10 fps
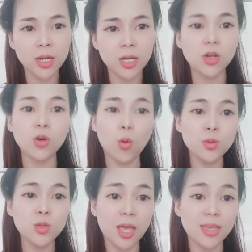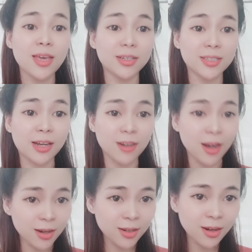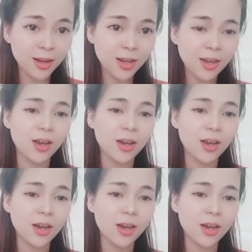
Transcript: để chứng minh được rằng là